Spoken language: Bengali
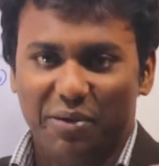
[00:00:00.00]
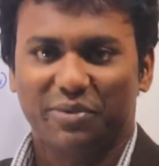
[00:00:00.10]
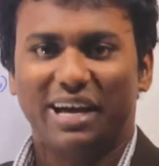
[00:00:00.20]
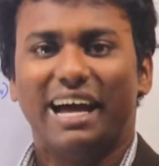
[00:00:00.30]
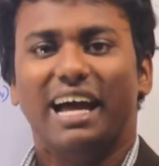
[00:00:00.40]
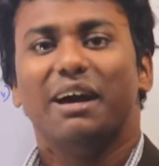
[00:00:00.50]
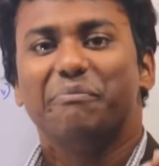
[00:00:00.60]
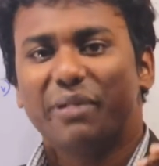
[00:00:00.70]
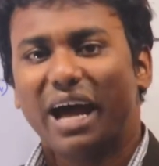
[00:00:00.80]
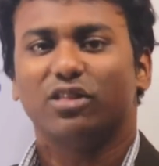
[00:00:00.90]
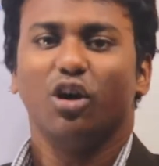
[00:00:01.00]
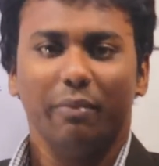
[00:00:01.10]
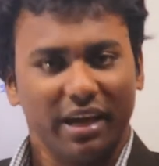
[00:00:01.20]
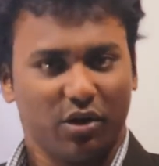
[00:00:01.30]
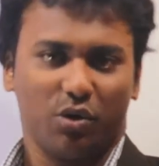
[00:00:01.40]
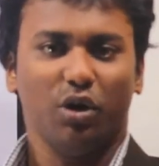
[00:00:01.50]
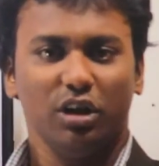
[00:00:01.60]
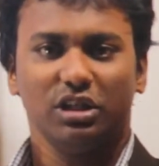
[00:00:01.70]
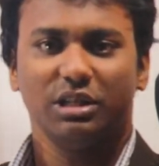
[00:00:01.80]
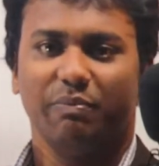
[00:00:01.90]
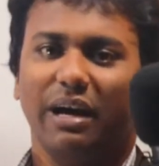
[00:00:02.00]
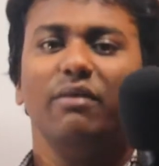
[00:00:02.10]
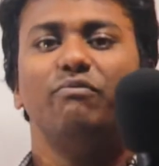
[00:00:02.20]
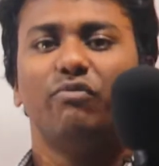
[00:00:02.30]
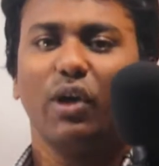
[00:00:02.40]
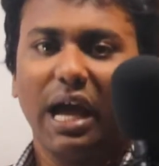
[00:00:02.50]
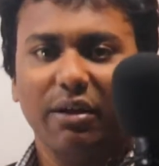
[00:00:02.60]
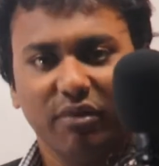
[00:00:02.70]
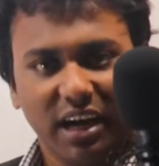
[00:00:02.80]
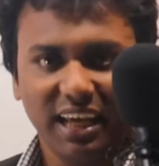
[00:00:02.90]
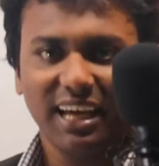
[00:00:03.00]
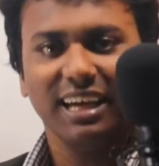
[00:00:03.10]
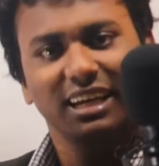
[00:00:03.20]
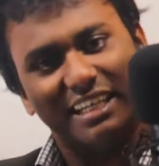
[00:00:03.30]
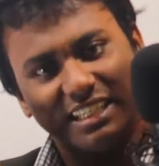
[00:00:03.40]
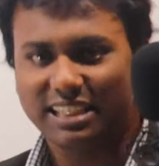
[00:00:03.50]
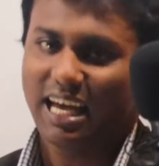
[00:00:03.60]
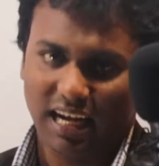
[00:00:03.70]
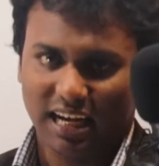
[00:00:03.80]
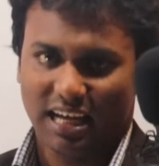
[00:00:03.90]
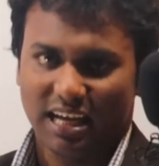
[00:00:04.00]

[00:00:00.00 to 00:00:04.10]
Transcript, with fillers: আমরা প্রাথমিক কোষ বা প্রাইমারি সেল